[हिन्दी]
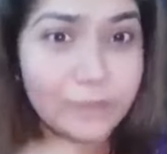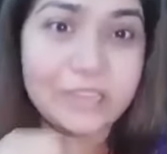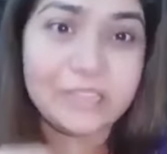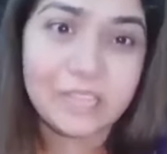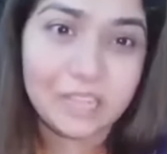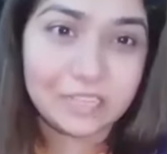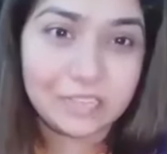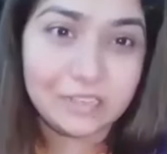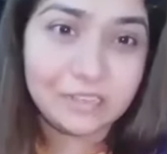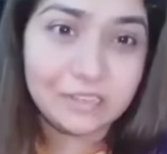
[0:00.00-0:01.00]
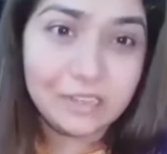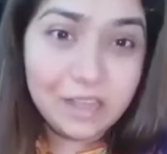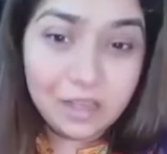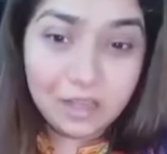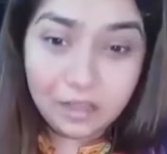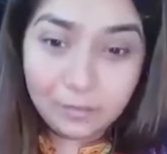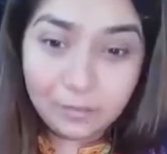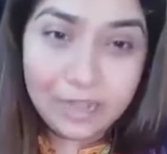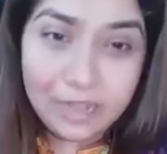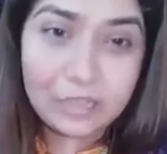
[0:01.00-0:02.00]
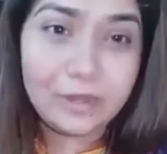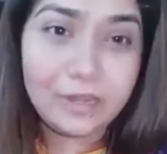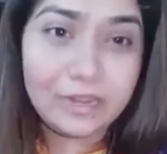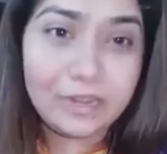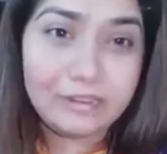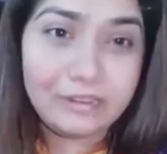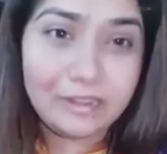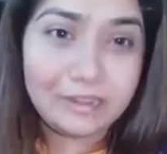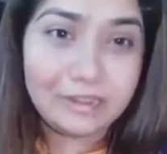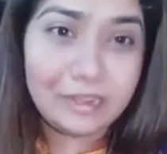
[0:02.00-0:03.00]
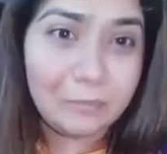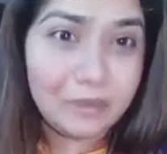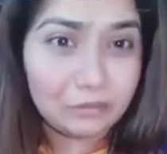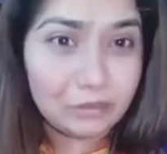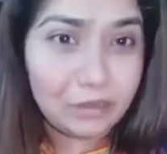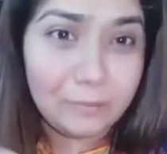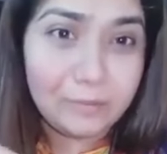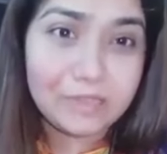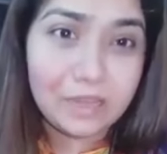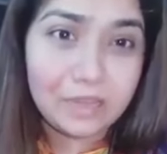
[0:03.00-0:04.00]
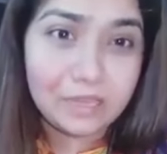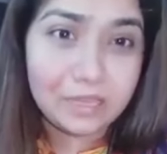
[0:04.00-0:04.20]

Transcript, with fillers: तो मर ही जाएंगे बेड के ऊपर लेट लेट के हमारे तो कमरे थक